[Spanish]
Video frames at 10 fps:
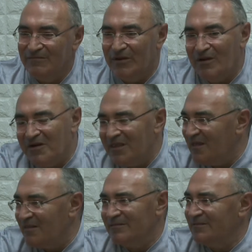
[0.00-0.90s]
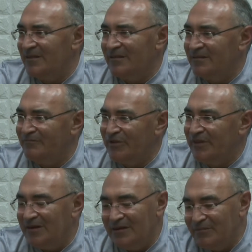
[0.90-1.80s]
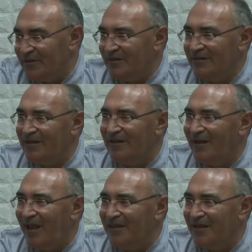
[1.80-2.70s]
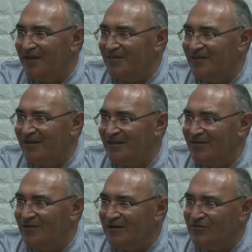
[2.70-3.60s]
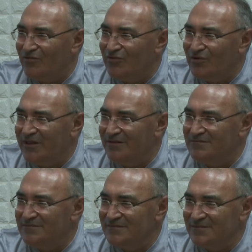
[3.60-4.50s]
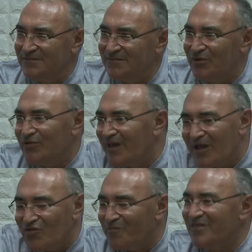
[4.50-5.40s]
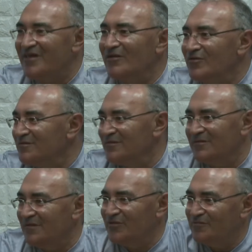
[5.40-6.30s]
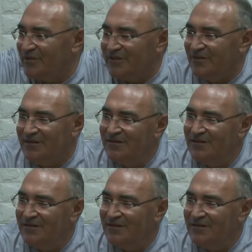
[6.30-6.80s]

Pero ahora ya, si pueden ir, pues que, alguien que se les, les, controle, por si acaso pasa algo, eso, pues sí.